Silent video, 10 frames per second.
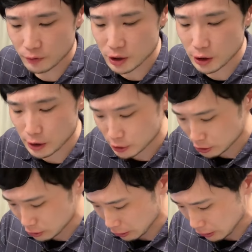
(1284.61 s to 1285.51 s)

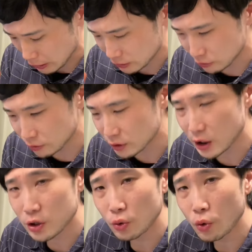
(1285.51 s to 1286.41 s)
チェダーチーズだからそん
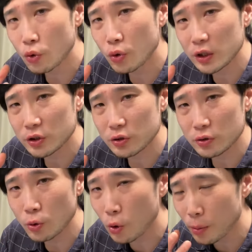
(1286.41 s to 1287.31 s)
なに濃厚かって言う
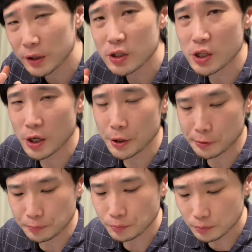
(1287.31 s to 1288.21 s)
とそこまでじゃない